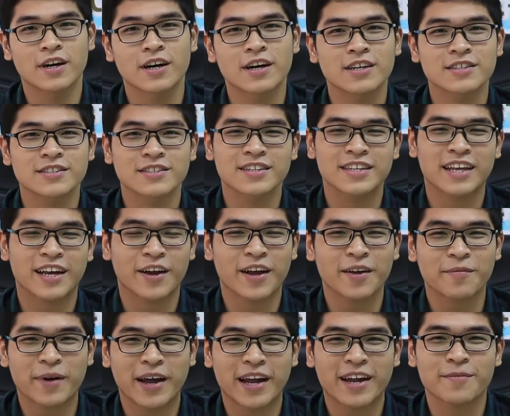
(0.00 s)
À, xin chào
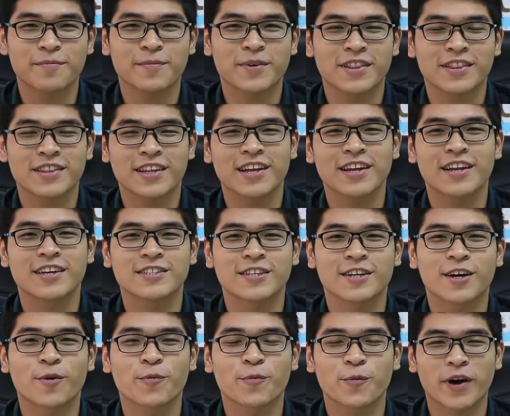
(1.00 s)
các bạn, mình tên là
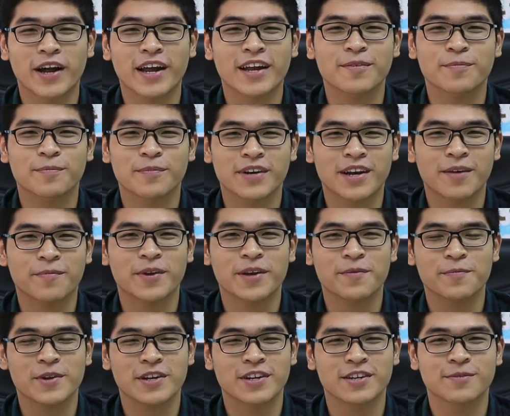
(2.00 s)
Trần Hồng Quang, mình năm
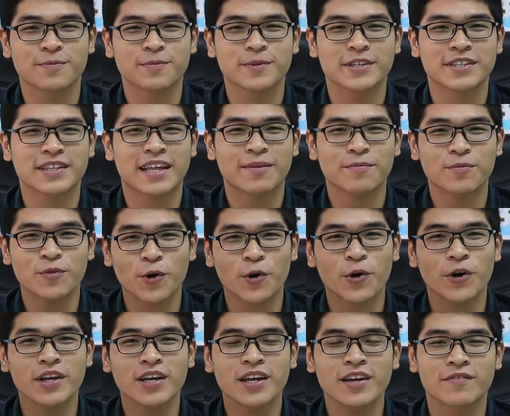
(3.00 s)
nay mình được 18
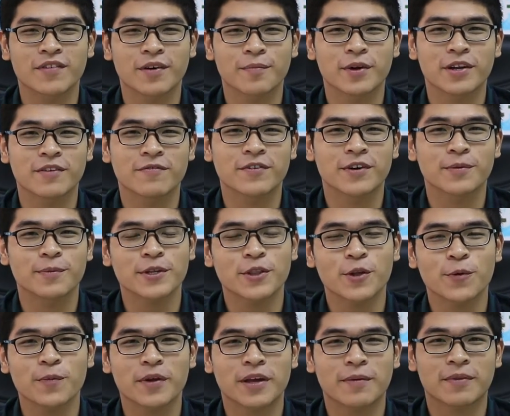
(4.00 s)
tuổi và mình vừa mới
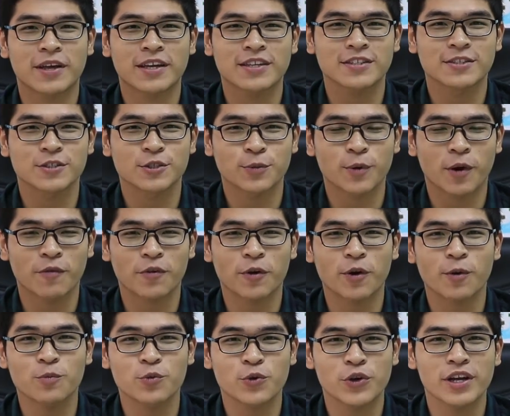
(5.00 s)
tốt nghiệp tại trường Trung học
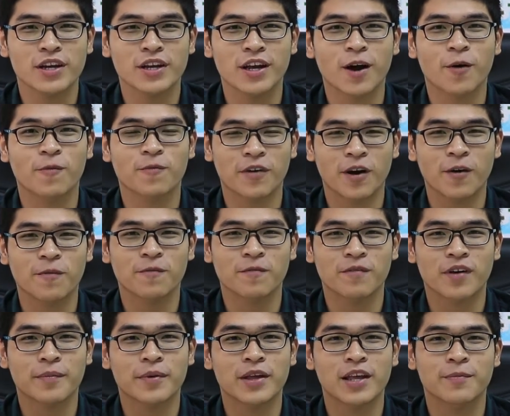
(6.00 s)
phổ thông chuyên Lê Hồng Phong
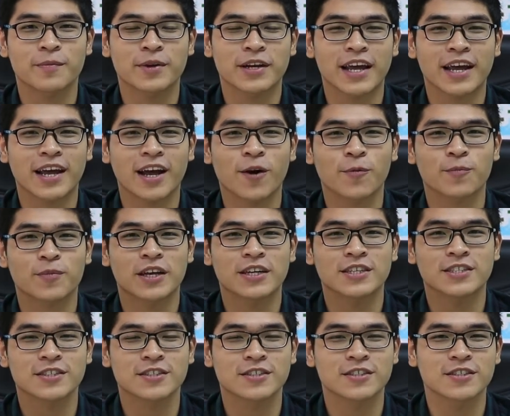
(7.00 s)
và bây giờ mình đang học
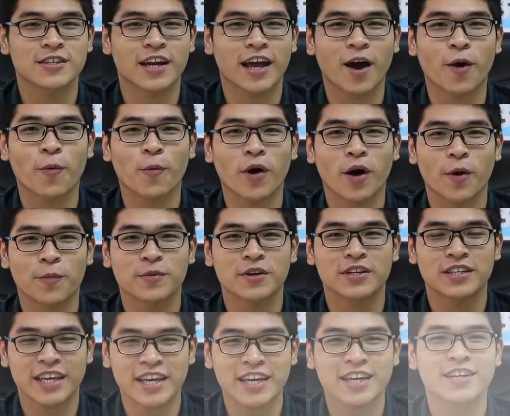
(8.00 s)
tại trường Đại học Khoa học
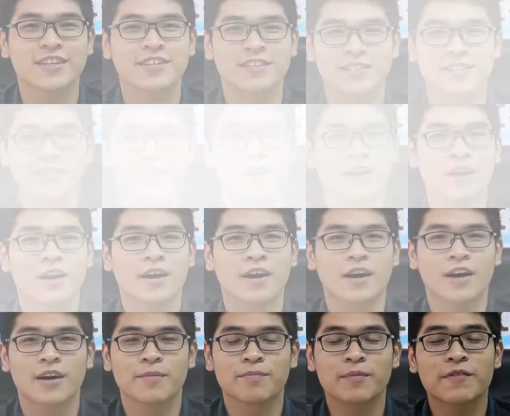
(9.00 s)
Tự nhiên.
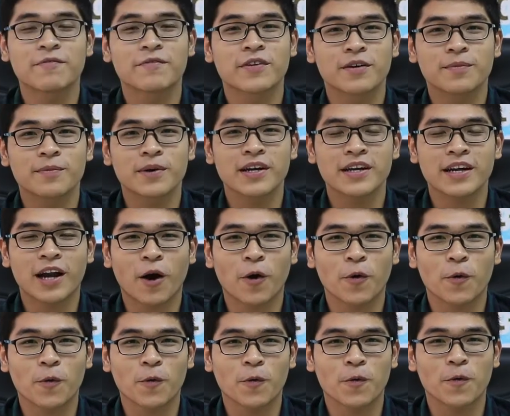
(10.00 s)
Mình vừa mới
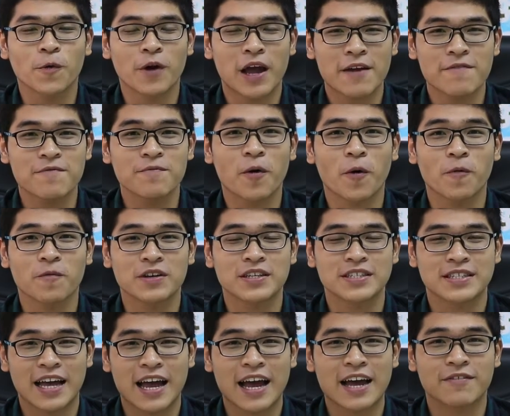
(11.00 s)
đậu F1
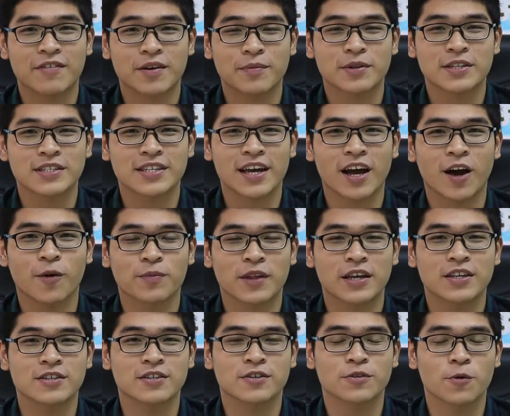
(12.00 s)
visa và mình sẽ học
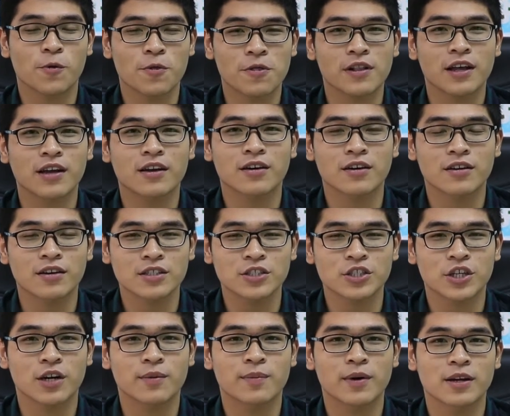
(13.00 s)
tại trường Northwest
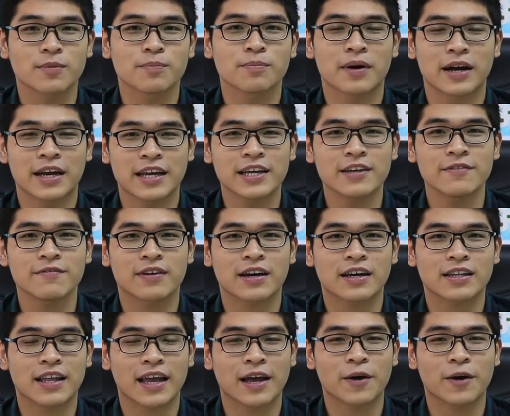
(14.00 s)
College ở bên Mỹ và